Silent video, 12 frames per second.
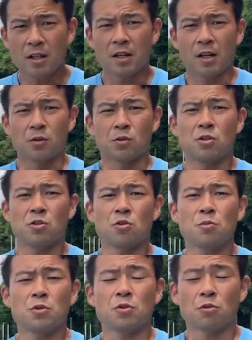てからの
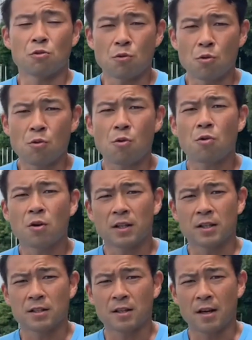強みというのも、ここ
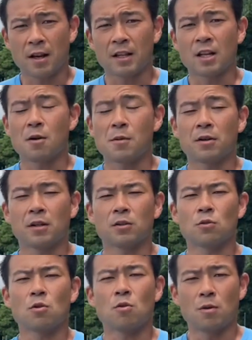がですね、当てはまるかな
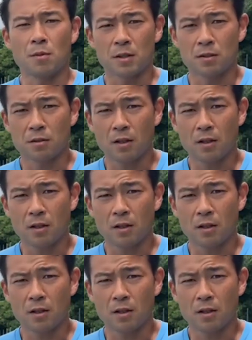と思います